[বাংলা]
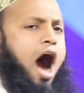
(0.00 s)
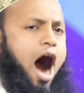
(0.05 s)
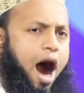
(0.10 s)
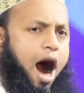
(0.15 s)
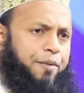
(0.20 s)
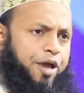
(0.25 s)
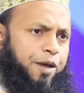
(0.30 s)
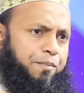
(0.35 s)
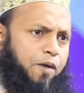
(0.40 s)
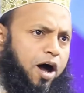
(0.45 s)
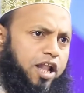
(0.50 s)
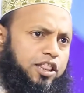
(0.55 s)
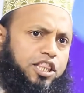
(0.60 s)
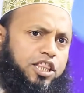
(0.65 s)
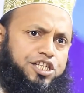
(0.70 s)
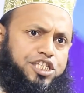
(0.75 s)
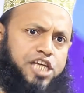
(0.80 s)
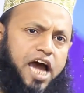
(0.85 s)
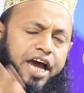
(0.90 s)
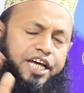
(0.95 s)
আমি
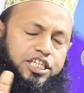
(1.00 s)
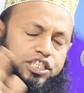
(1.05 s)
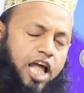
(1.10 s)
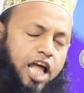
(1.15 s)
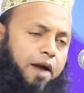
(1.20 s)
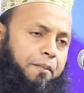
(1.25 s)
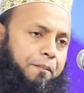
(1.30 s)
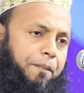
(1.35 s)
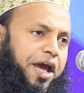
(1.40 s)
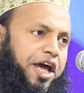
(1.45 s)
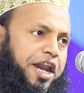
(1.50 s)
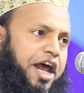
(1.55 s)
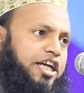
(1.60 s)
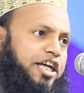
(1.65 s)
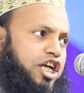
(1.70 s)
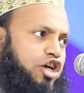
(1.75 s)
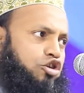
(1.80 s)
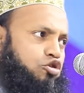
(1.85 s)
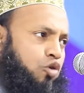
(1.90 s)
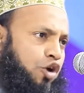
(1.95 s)
বলতে চাই তাকবীর
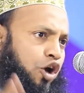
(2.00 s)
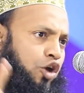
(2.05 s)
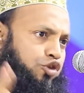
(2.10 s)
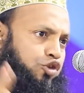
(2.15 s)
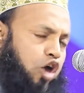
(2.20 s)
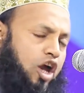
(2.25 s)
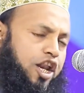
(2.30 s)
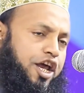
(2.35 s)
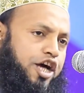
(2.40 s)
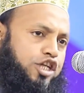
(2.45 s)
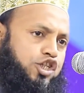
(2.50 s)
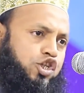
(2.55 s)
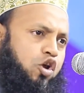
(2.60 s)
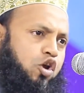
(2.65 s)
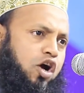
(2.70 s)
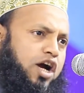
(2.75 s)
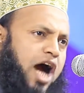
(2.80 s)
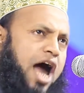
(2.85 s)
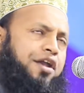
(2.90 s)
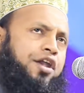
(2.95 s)
এইটা কোনো দলীয়
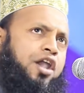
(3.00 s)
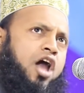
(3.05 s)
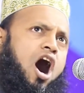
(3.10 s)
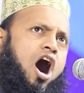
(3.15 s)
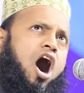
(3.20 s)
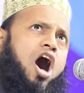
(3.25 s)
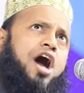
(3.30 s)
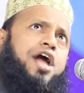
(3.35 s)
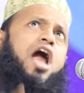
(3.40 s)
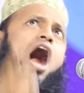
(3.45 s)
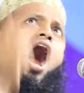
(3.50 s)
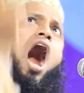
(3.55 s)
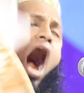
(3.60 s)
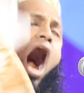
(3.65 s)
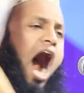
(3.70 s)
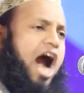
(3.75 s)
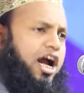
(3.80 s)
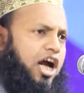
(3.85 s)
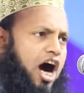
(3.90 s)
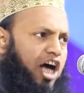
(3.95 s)
স্লোগান নয়
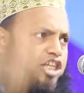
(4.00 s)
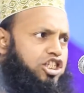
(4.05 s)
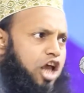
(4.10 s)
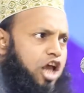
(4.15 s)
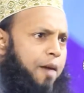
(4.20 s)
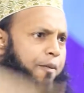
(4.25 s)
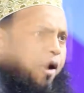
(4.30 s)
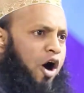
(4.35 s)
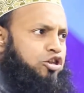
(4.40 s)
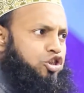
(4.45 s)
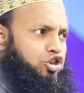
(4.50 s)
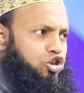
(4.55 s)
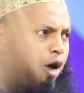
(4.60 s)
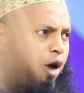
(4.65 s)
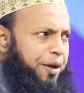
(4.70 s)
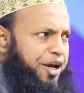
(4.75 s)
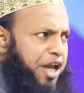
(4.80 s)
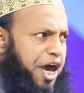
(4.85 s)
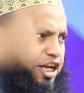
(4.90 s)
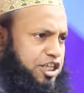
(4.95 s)
আকাশ এবং
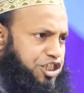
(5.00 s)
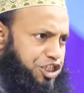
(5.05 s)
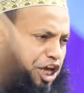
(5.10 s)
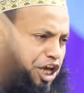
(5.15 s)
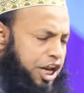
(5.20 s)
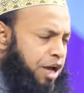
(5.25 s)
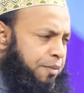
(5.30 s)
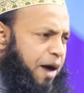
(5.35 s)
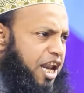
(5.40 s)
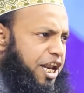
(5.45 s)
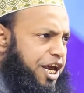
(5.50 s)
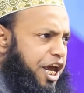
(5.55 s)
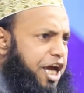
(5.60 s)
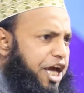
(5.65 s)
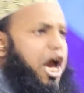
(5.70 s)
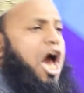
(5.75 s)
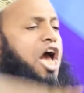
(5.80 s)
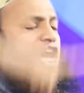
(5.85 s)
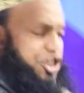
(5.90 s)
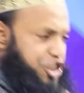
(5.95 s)
জমিনের যিনি মালিক
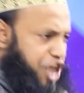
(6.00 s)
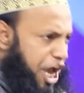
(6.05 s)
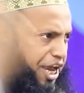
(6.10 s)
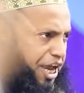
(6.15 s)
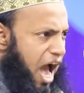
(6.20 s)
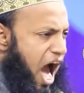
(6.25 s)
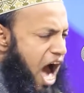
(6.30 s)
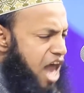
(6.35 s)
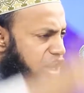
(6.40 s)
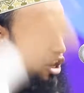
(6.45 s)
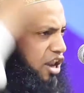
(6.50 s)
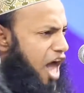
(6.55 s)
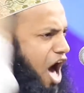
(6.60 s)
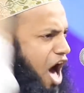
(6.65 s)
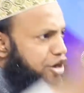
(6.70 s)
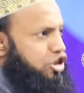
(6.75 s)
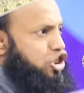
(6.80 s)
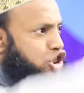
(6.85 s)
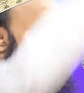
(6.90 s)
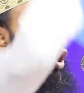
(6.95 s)
সেই
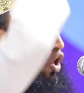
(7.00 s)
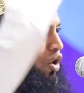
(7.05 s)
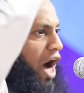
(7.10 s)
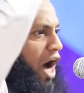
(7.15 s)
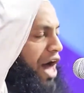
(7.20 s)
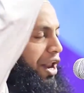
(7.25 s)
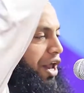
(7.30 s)
আল্লাহর স্লোগান